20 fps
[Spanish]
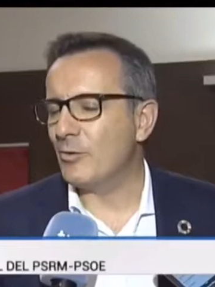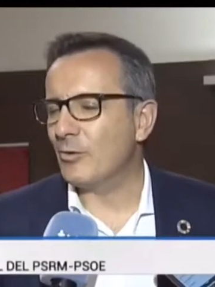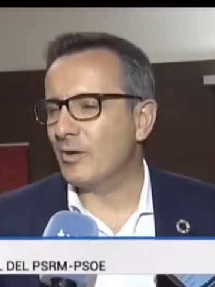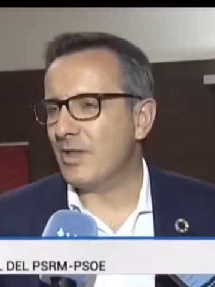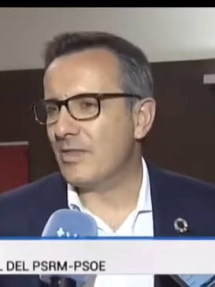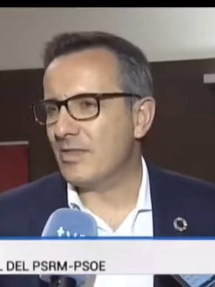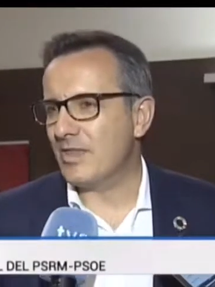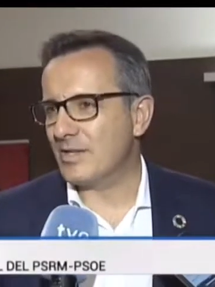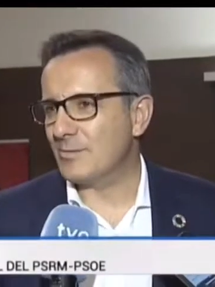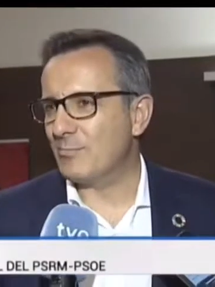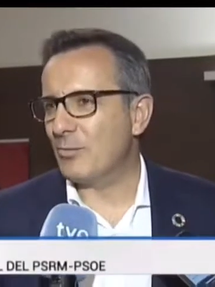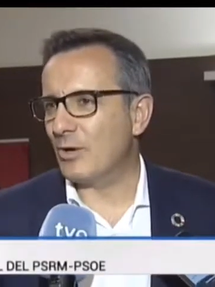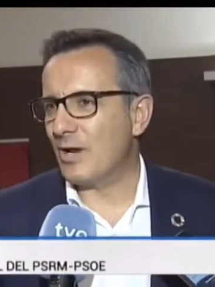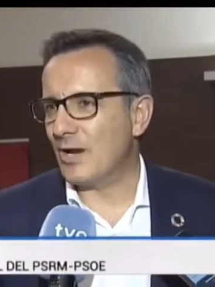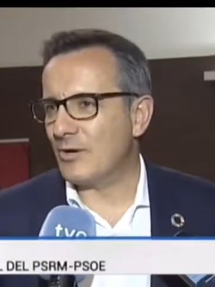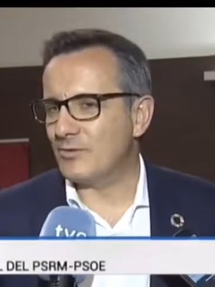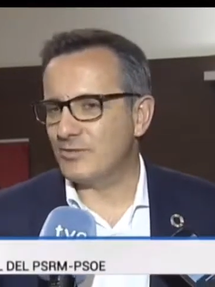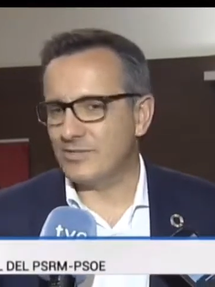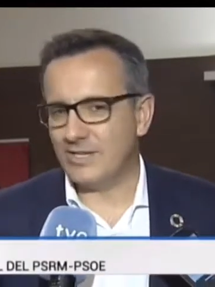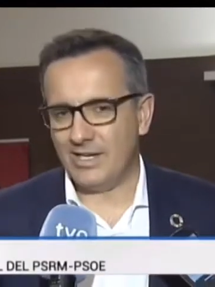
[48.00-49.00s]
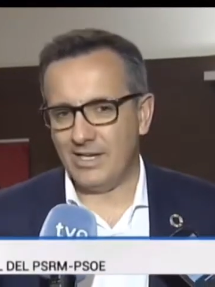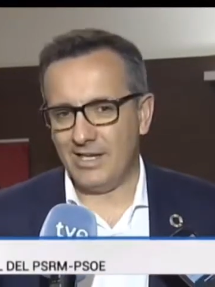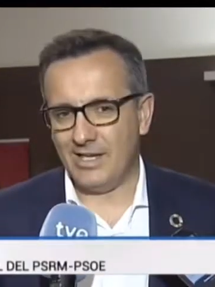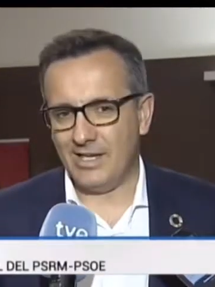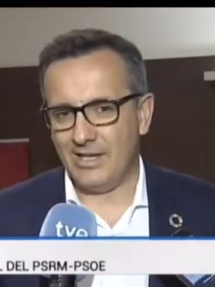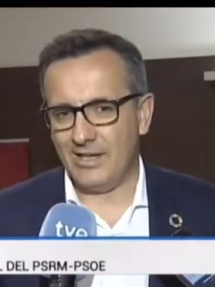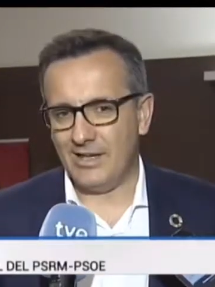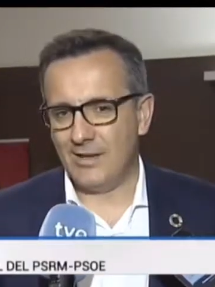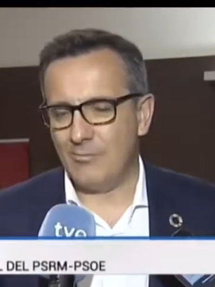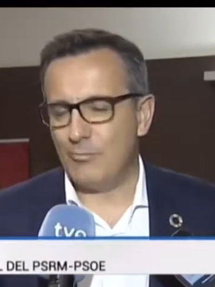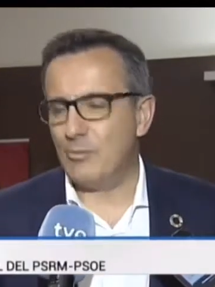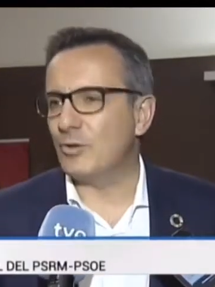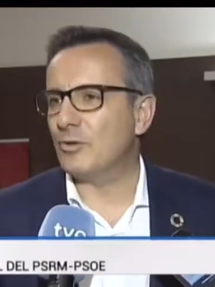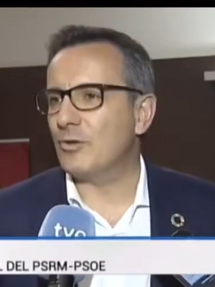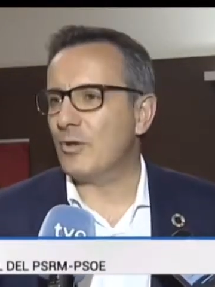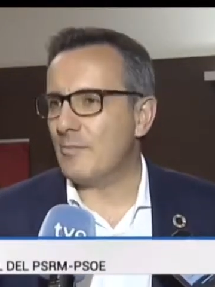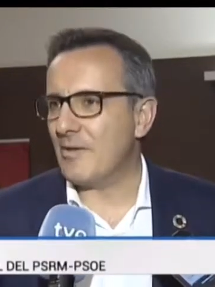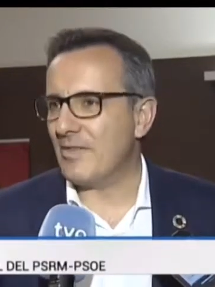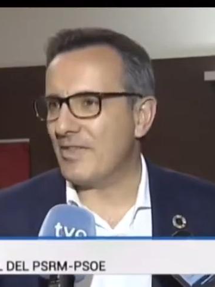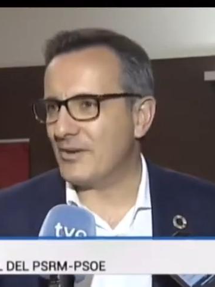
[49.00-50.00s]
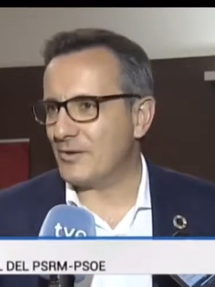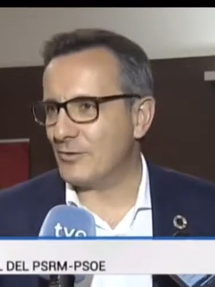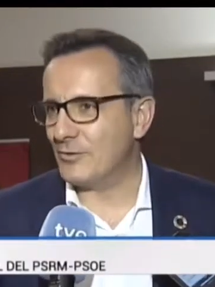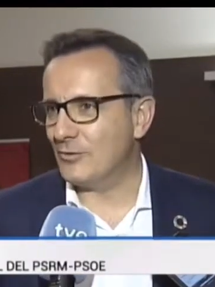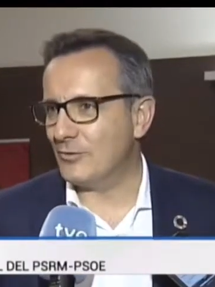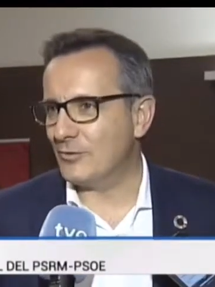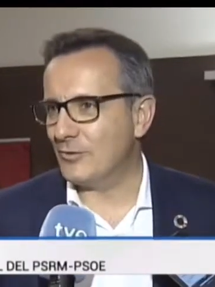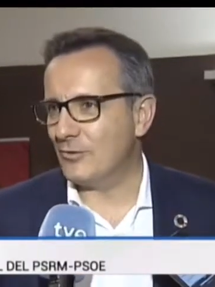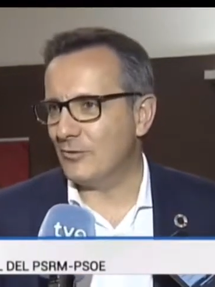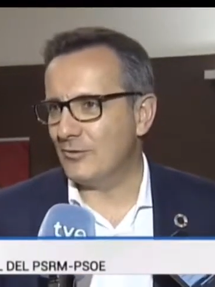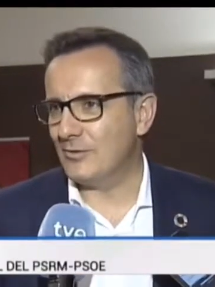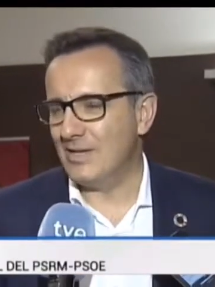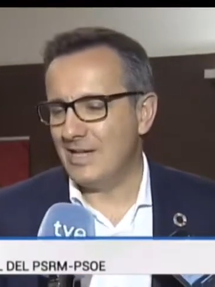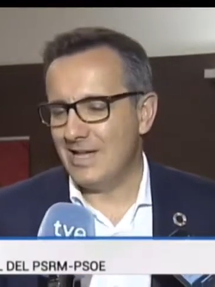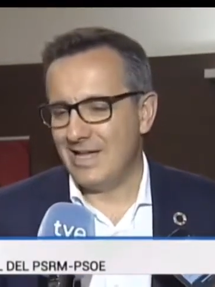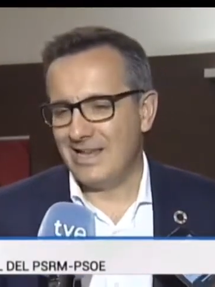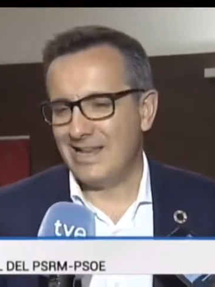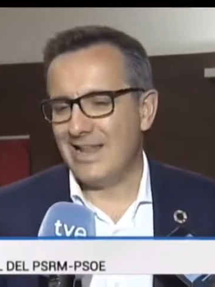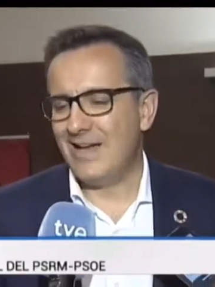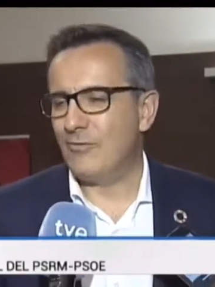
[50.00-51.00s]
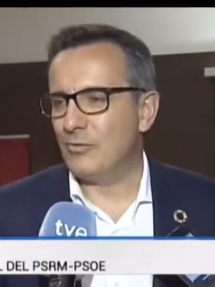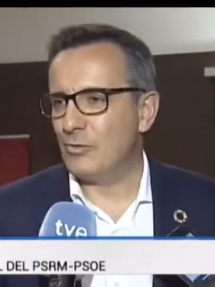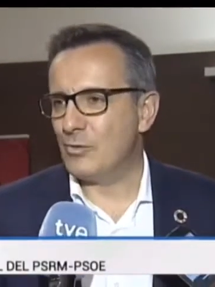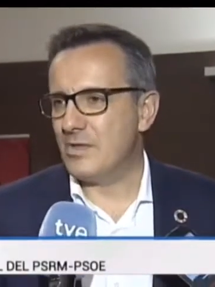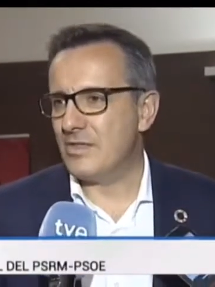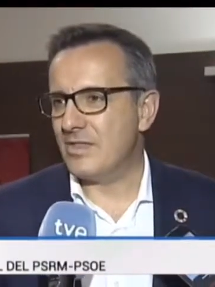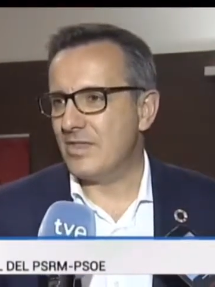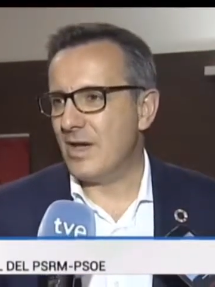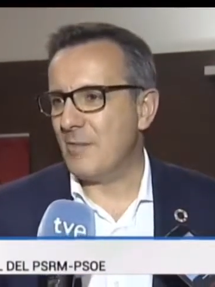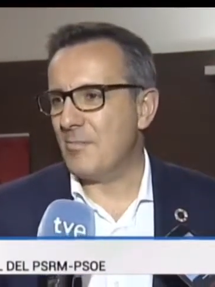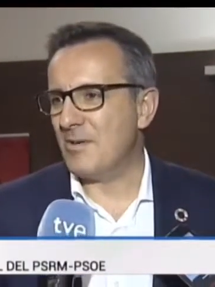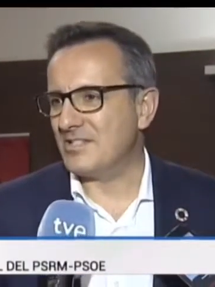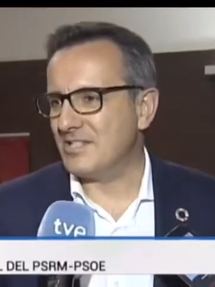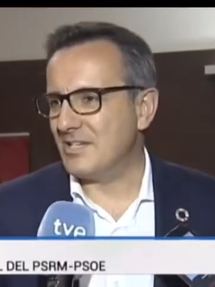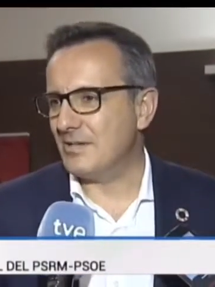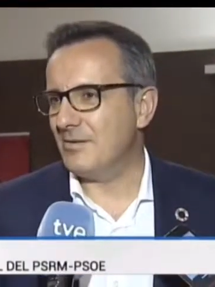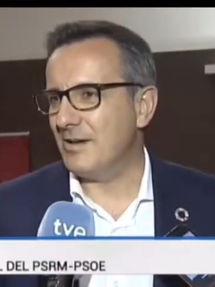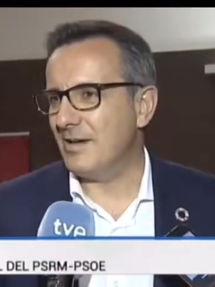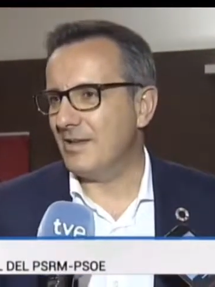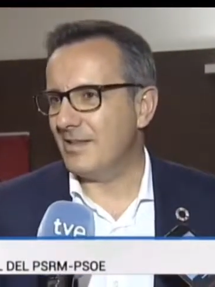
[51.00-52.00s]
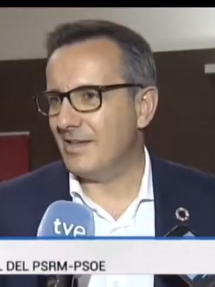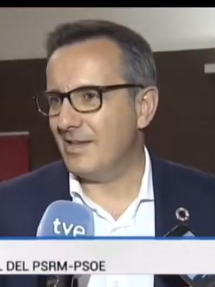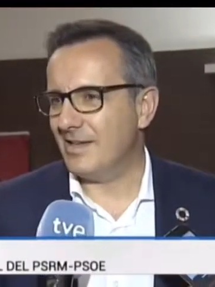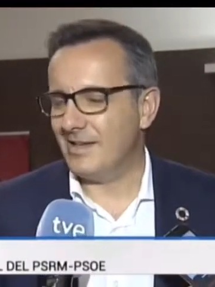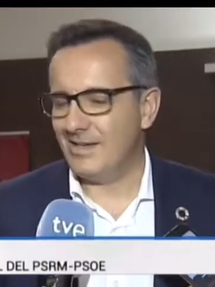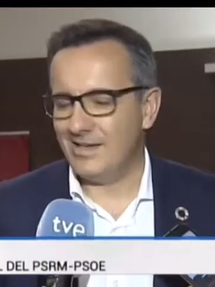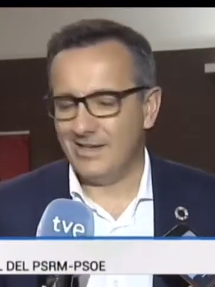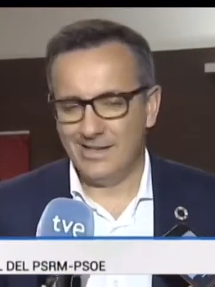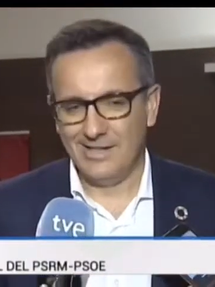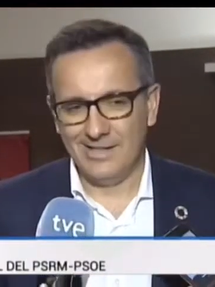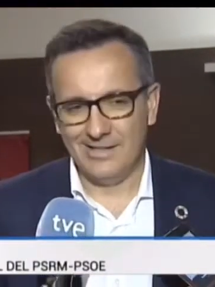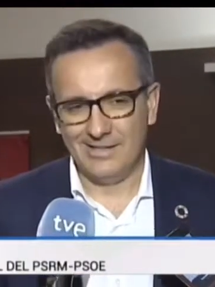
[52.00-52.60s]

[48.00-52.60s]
de urgencias por la noche en el puerto de Mazarrón con la afluencia masiva de,